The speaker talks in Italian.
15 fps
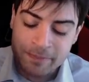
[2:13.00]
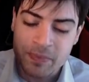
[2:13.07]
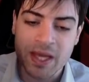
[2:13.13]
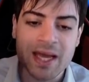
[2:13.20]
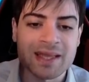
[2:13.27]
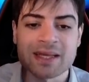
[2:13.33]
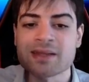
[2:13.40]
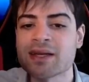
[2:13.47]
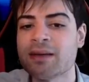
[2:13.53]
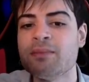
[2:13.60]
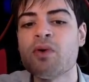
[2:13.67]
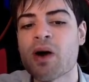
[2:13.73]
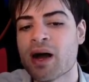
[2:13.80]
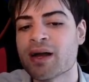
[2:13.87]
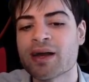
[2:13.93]
ed
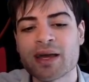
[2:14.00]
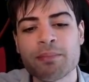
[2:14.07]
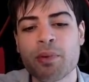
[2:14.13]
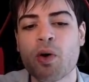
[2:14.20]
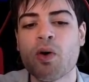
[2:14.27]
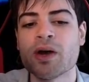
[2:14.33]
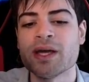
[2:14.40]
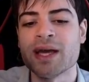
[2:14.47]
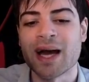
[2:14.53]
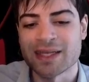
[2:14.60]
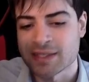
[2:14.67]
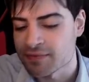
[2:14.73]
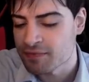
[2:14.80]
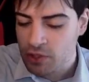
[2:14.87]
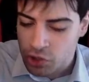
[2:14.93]
andremo anche poi a
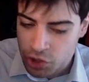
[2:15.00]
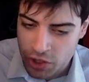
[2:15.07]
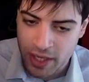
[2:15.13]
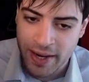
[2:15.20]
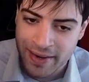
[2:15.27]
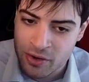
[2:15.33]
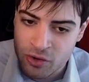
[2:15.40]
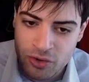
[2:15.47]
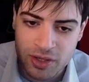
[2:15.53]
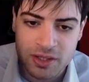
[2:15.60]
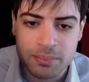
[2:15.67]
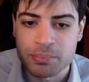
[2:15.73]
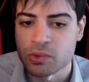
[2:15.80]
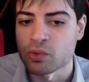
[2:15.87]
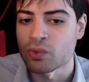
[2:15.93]
sviscerare ancora di
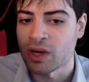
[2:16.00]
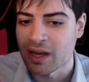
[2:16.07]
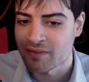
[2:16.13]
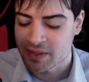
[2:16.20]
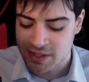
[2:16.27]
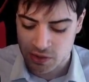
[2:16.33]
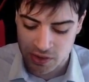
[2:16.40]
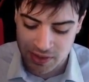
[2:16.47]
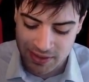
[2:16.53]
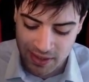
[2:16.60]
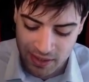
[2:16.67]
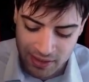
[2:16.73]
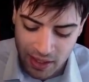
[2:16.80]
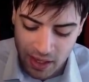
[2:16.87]
più la versione Z.